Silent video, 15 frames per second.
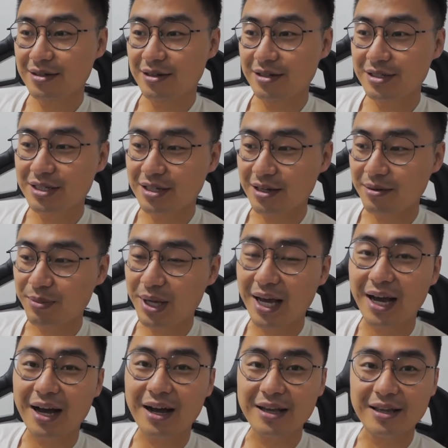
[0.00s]
而且
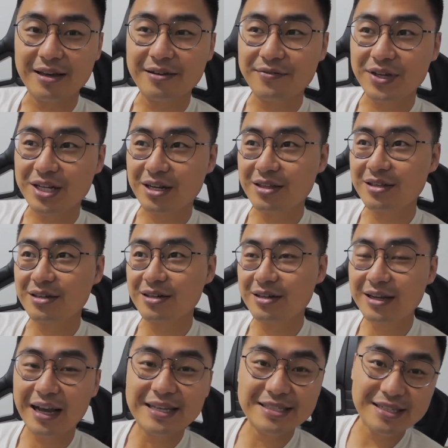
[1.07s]
Mia 也非常的
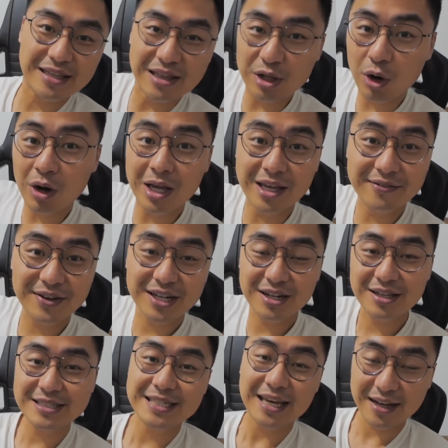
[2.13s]
开心，Nora 也非
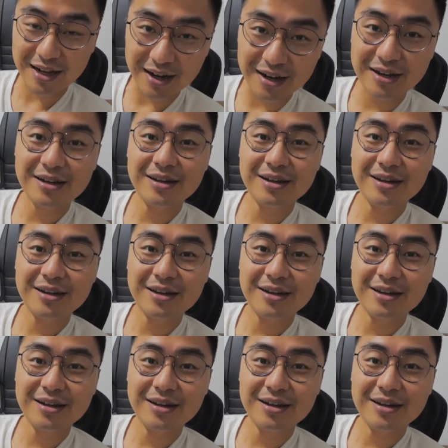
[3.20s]
常的健康。